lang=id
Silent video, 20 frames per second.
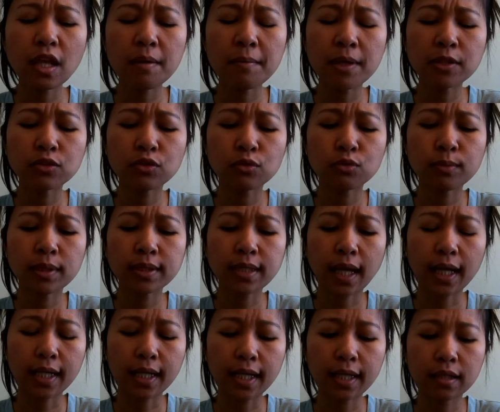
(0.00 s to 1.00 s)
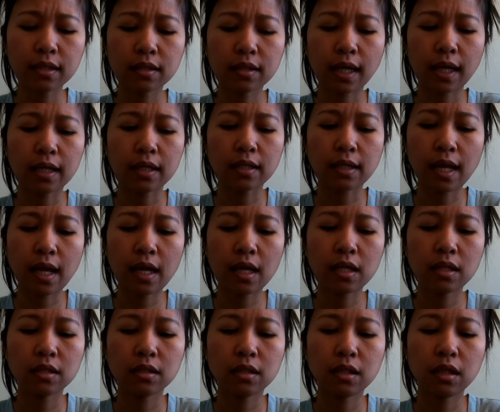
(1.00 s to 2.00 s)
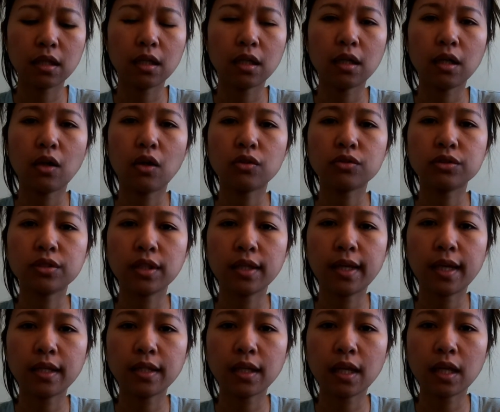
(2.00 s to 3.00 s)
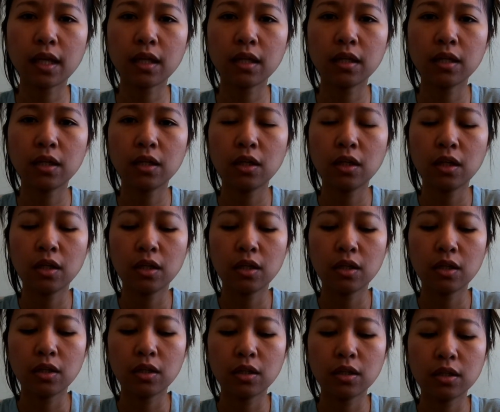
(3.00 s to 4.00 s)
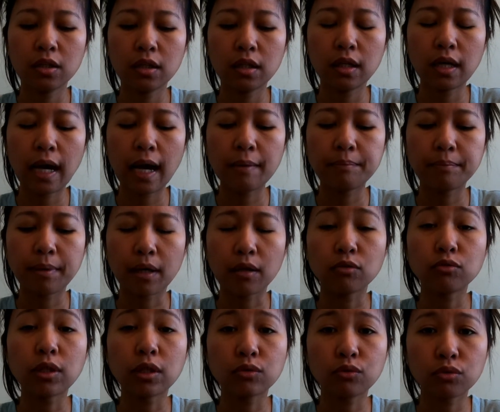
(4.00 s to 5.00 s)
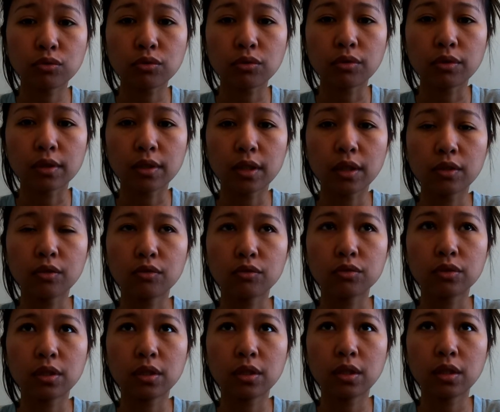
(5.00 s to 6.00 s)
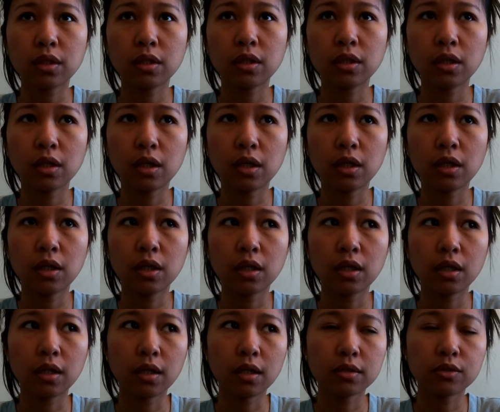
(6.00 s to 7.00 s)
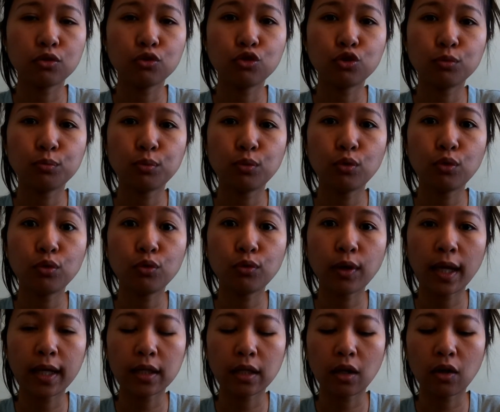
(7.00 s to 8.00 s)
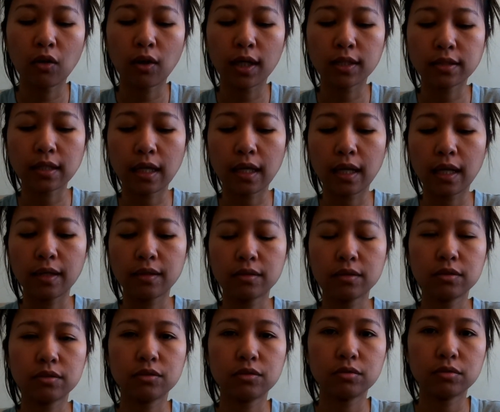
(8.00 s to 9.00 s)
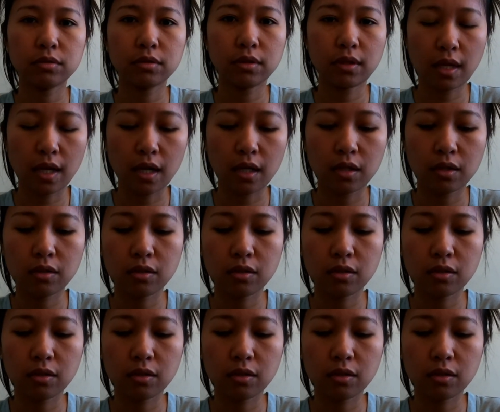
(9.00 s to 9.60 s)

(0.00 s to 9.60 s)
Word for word: dia masuk rumah sakit karena e, oksigennya apa udah turun gitu jadi ke 70-an kalau nggak salah ya